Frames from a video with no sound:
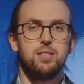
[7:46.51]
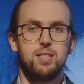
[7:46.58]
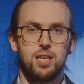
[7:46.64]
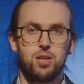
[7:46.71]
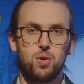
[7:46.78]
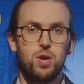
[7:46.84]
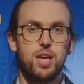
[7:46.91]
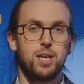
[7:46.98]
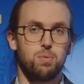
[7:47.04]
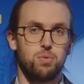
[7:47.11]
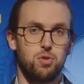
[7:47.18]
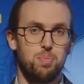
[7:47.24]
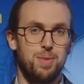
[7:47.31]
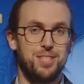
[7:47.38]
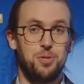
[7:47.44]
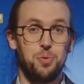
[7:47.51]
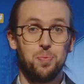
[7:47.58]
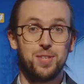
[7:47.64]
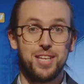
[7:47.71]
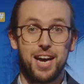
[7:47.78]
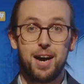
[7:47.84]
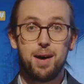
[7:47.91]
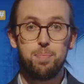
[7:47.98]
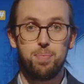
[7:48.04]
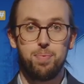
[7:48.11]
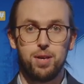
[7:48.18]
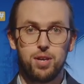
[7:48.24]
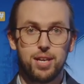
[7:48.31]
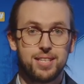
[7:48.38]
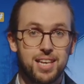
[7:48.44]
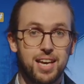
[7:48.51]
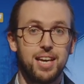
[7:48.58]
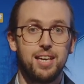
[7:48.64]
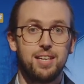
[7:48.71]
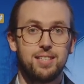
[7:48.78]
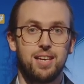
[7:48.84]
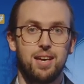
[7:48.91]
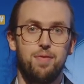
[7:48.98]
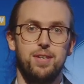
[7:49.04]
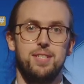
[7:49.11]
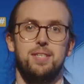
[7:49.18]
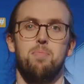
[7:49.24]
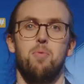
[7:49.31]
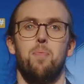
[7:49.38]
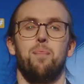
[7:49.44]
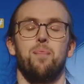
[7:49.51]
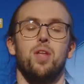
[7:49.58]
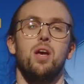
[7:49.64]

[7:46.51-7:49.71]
c'est que les consommations dérapent très très facilement.